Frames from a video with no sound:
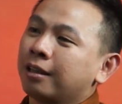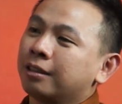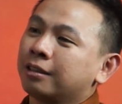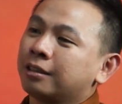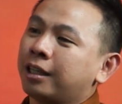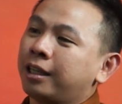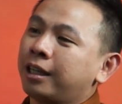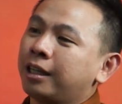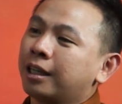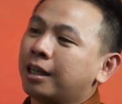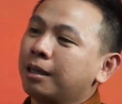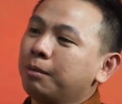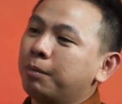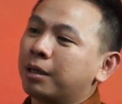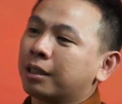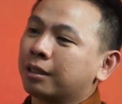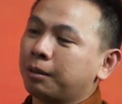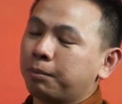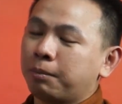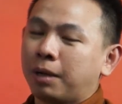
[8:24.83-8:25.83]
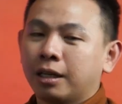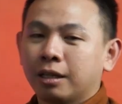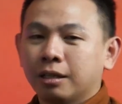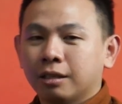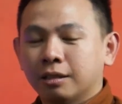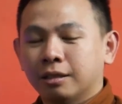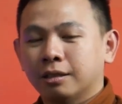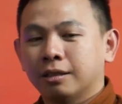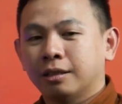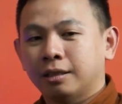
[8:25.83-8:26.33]
saya kan
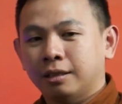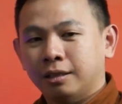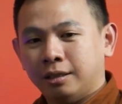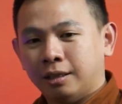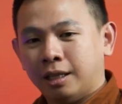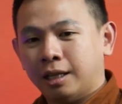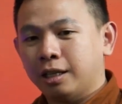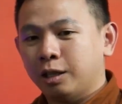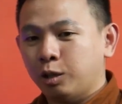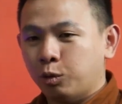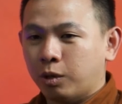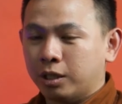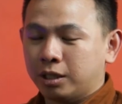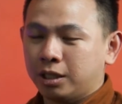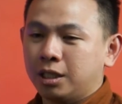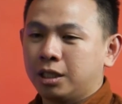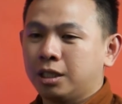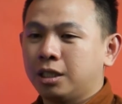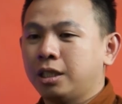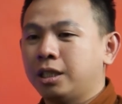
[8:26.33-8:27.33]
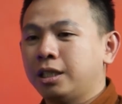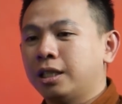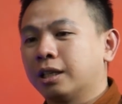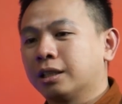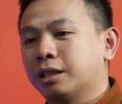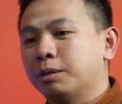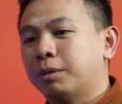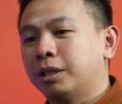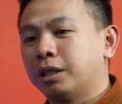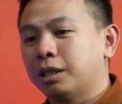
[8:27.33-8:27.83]
berteman dari dua sisi,
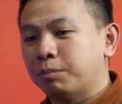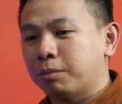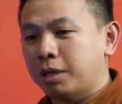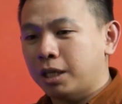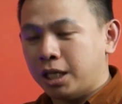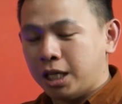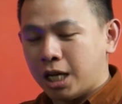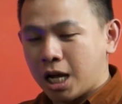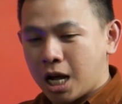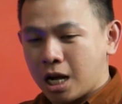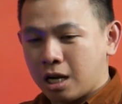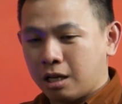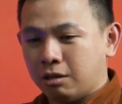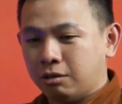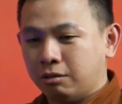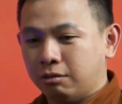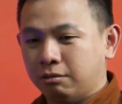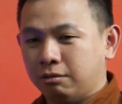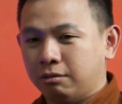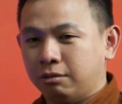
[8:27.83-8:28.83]
yang teman-teman yang